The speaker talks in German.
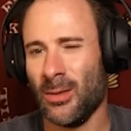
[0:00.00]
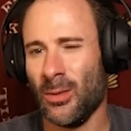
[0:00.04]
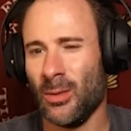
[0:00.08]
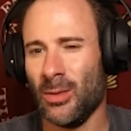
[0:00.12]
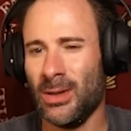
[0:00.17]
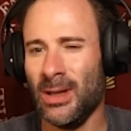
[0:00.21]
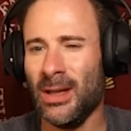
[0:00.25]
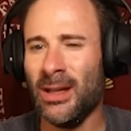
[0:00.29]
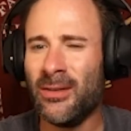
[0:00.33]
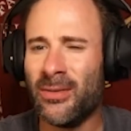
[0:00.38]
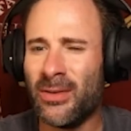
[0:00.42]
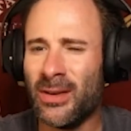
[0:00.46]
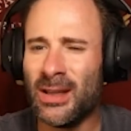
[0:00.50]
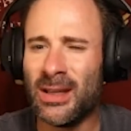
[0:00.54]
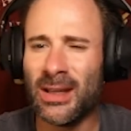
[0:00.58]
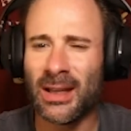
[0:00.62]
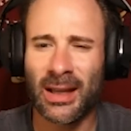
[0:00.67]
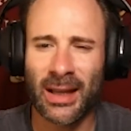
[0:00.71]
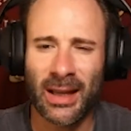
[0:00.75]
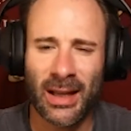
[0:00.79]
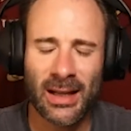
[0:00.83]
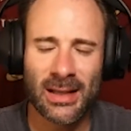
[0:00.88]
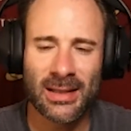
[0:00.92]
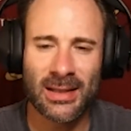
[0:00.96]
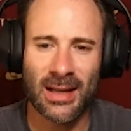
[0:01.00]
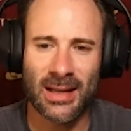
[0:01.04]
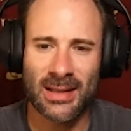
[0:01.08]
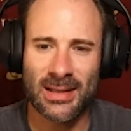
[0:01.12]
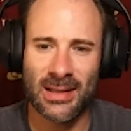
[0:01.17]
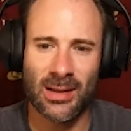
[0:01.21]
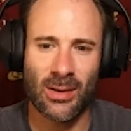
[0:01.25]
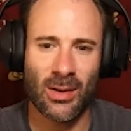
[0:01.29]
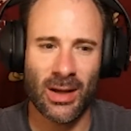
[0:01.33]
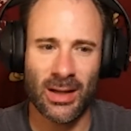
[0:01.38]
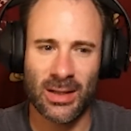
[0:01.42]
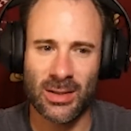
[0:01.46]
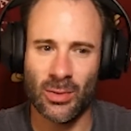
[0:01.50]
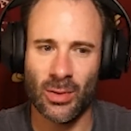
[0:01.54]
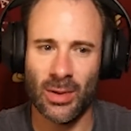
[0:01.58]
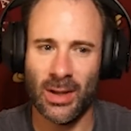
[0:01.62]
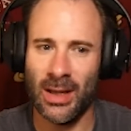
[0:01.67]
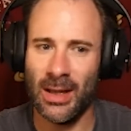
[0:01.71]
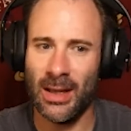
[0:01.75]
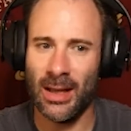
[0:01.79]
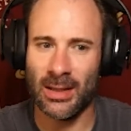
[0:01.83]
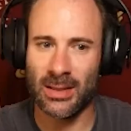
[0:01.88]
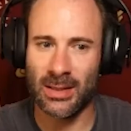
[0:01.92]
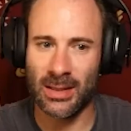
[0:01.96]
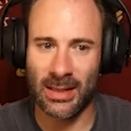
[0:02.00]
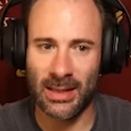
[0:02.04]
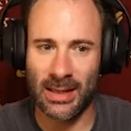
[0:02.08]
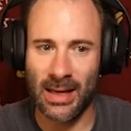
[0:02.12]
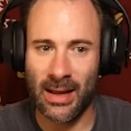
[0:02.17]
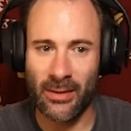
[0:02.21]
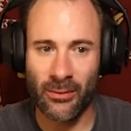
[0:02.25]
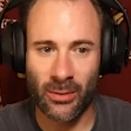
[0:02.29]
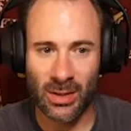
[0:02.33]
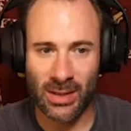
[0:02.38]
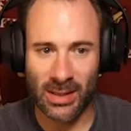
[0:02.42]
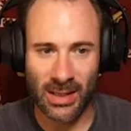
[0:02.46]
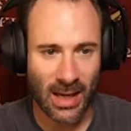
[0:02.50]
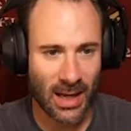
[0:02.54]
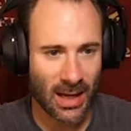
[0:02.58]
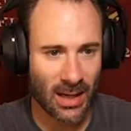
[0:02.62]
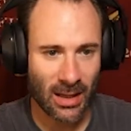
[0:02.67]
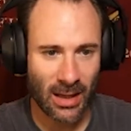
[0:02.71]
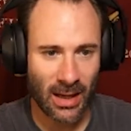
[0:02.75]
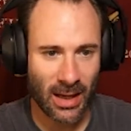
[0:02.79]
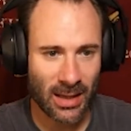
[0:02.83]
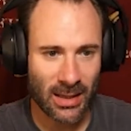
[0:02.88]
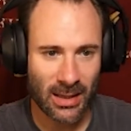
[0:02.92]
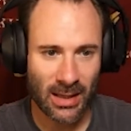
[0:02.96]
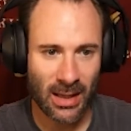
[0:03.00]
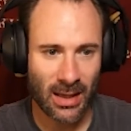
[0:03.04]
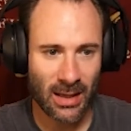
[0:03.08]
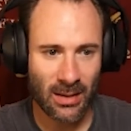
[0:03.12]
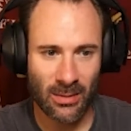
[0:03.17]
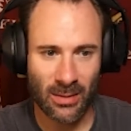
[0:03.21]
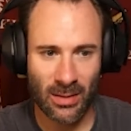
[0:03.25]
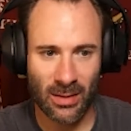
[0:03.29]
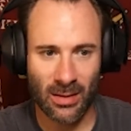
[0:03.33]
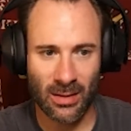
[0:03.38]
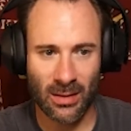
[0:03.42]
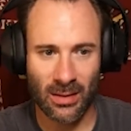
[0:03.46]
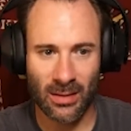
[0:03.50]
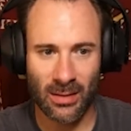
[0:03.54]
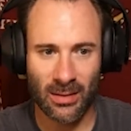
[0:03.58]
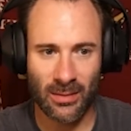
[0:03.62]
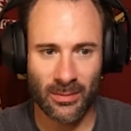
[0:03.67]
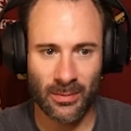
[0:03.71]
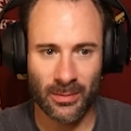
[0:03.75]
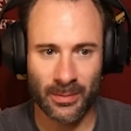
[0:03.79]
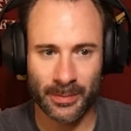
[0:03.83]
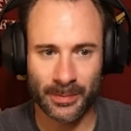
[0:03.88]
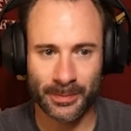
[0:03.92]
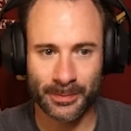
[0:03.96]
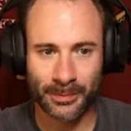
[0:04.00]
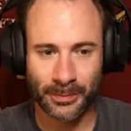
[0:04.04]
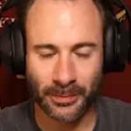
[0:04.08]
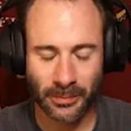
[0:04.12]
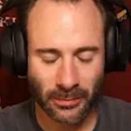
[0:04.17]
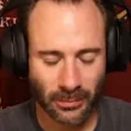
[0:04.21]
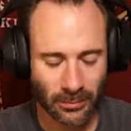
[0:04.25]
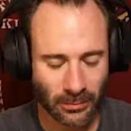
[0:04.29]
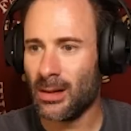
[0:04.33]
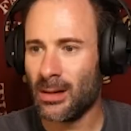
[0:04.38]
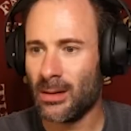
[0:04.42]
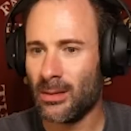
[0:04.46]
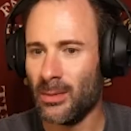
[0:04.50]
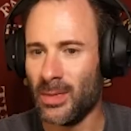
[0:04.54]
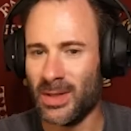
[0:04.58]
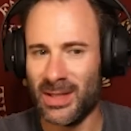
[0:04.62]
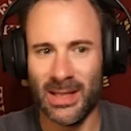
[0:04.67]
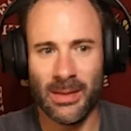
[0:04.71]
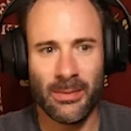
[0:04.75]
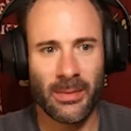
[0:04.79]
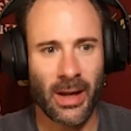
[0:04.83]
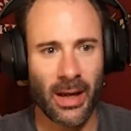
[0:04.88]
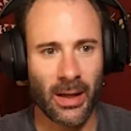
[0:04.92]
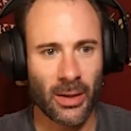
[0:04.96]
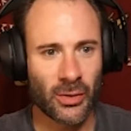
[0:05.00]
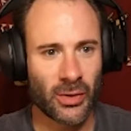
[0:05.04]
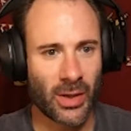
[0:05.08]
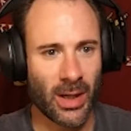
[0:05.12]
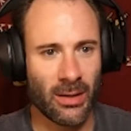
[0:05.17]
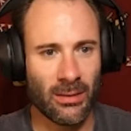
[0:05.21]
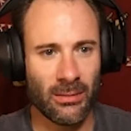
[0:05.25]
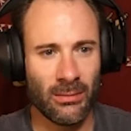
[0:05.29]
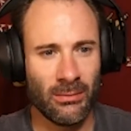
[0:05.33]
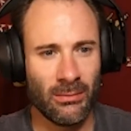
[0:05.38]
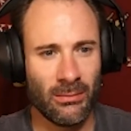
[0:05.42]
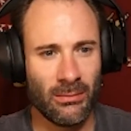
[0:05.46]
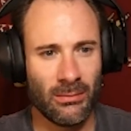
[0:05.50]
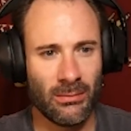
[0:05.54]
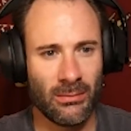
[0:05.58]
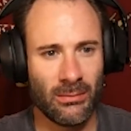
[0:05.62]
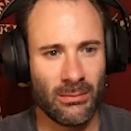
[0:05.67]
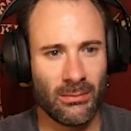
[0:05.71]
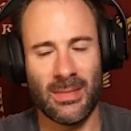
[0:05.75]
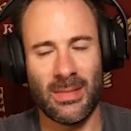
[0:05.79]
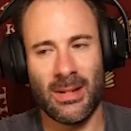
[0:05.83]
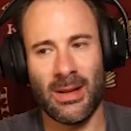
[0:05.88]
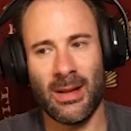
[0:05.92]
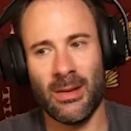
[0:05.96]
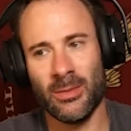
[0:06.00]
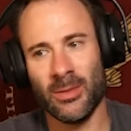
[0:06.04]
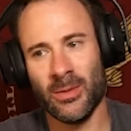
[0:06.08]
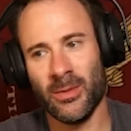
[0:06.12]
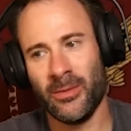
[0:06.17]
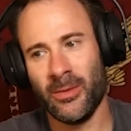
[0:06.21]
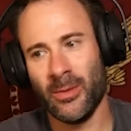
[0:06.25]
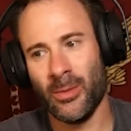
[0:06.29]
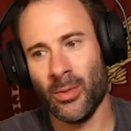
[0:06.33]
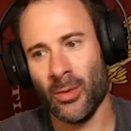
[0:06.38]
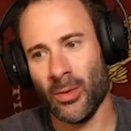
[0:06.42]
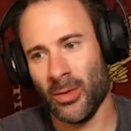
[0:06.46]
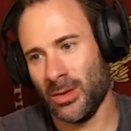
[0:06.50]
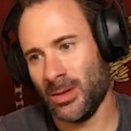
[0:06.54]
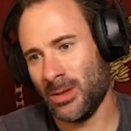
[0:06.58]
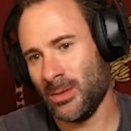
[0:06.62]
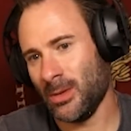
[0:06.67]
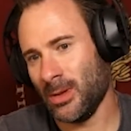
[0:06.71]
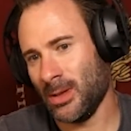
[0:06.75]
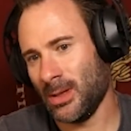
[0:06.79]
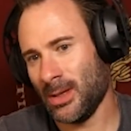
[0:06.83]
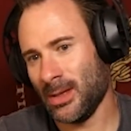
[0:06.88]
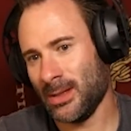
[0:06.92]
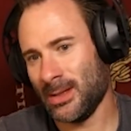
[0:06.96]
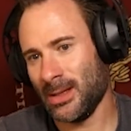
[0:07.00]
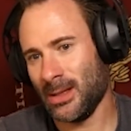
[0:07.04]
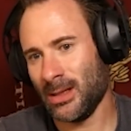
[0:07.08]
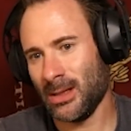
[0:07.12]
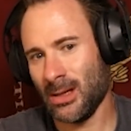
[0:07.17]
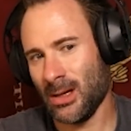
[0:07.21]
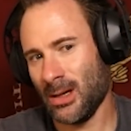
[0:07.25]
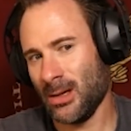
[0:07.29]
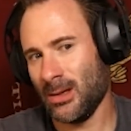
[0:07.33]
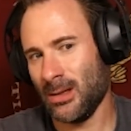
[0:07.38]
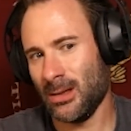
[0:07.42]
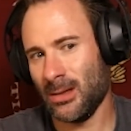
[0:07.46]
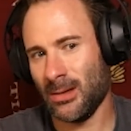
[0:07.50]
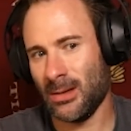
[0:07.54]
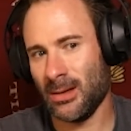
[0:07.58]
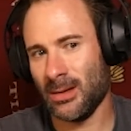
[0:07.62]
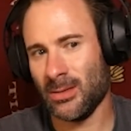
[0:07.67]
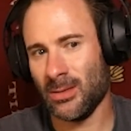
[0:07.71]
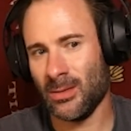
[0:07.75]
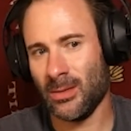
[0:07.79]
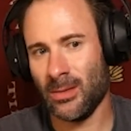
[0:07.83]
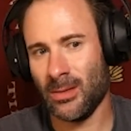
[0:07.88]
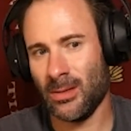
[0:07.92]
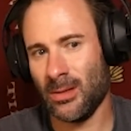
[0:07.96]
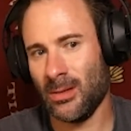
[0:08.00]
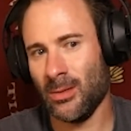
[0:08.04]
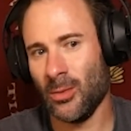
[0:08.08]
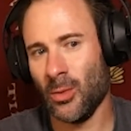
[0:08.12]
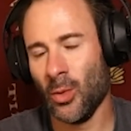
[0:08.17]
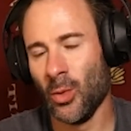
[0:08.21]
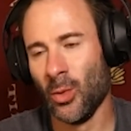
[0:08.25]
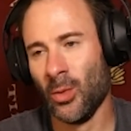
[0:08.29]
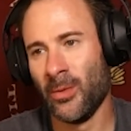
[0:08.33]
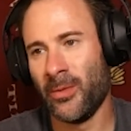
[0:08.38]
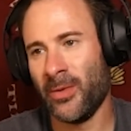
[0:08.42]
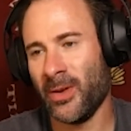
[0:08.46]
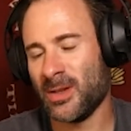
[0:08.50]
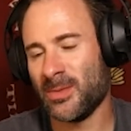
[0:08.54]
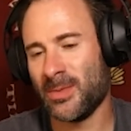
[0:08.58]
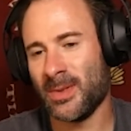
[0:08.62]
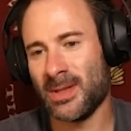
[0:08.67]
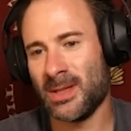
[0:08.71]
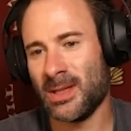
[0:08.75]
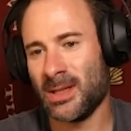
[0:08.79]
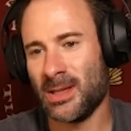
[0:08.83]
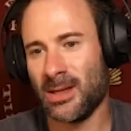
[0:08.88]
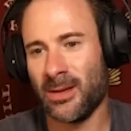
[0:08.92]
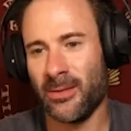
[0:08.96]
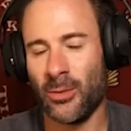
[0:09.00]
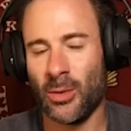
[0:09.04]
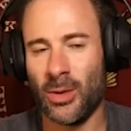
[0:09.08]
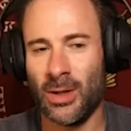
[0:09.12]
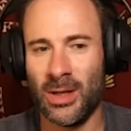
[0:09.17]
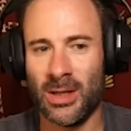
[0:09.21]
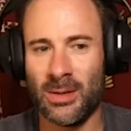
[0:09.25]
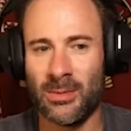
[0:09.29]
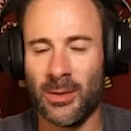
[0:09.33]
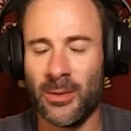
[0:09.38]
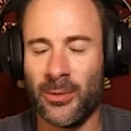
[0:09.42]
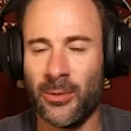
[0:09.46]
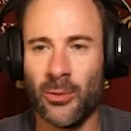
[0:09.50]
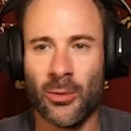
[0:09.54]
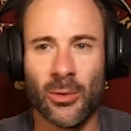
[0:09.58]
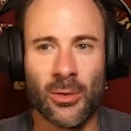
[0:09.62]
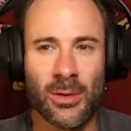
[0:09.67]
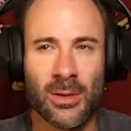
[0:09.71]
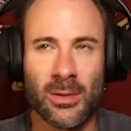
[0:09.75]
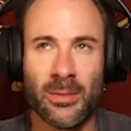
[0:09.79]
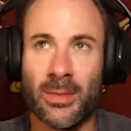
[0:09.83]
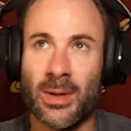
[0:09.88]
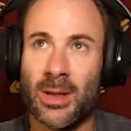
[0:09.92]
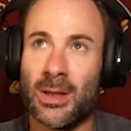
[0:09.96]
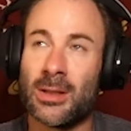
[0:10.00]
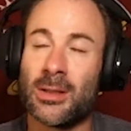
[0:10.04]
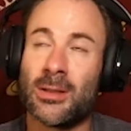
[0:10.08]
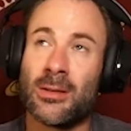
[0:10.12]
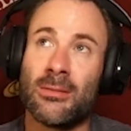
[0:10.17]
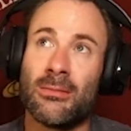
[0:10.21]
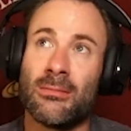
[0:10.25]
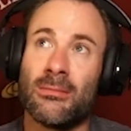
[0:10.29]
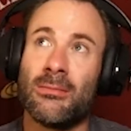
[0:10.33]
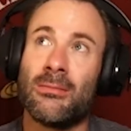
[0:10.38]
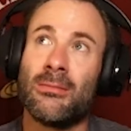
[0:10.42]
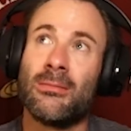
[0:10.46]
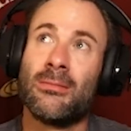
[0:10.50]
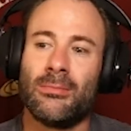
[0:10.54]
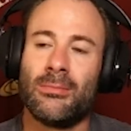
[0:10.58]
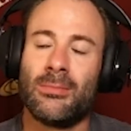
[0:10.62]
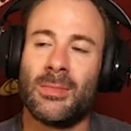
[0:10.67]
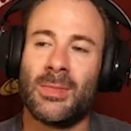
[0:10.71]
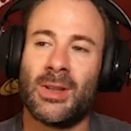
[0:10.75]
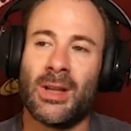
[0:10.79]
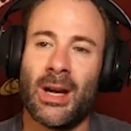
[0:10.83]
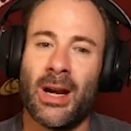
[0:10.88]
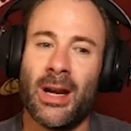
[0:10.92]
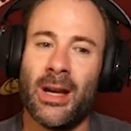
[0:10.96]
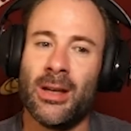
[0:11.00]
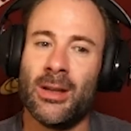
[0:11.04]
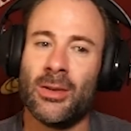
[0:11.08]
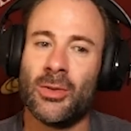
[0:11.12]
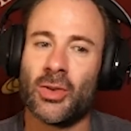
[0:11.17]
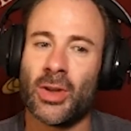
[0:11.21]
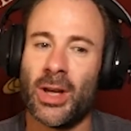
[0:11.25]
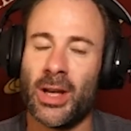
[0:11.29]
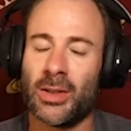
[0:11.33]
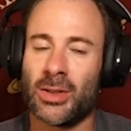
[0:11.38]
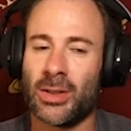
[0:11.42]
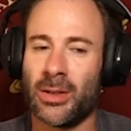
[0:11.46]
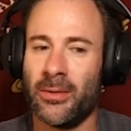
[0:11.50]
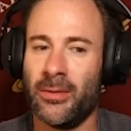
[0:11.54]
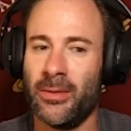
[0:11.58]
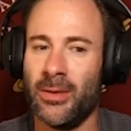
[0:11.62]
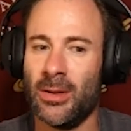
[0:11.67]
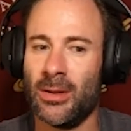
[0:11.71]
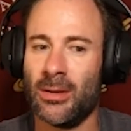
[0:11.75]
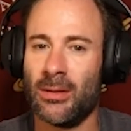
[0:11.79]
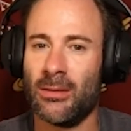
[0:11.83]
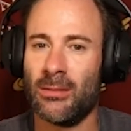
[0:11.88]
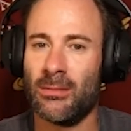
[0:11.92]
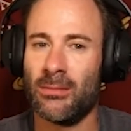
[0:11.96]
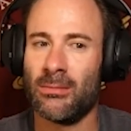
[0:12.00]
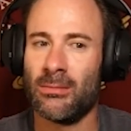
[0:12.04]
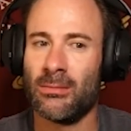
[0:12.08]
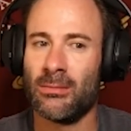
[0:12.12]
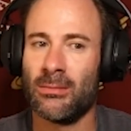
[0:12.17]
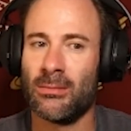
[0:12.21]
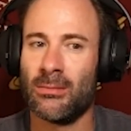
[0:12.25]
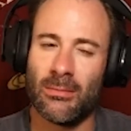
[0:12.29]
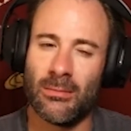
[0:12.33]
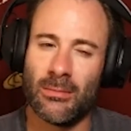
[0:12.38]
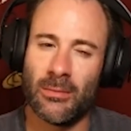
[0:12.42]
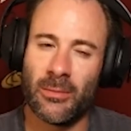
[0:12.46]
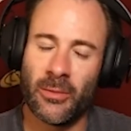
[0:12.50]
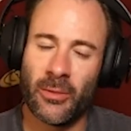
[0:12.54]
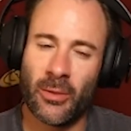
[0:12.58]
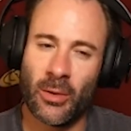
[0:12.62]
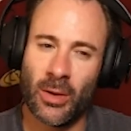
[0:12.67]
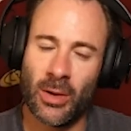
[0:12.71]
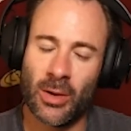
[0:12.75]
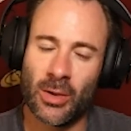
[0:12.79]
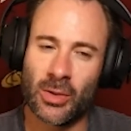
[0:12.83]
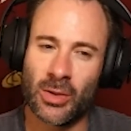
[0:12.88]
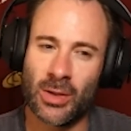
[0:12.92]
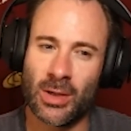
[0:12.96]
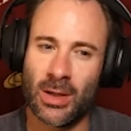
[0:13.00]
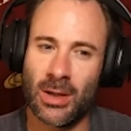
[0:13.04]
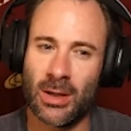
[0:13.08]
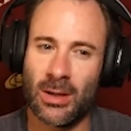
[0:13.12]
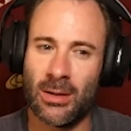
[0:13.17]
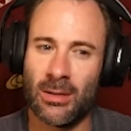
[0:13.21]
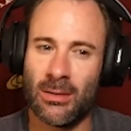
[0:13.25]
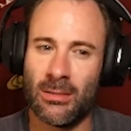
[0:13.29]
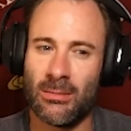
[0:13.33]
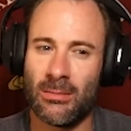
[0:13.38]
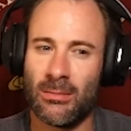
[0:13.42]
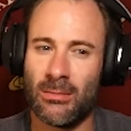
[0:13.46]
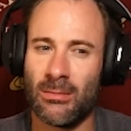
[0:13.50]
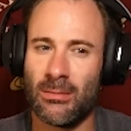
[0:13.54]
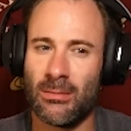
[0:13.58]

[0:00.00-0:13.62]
Und ich finde die Regel tatsächlich auch echt okay. Also klar würde ich gerne reingehen ähm, mit sieben Gegenständen, aber so viel bräuchte man tatsächlich gar nicht. Also unfassbar sicher würde ich mich fühlen mit drei, Schrägstrich vier, Feuerstahl,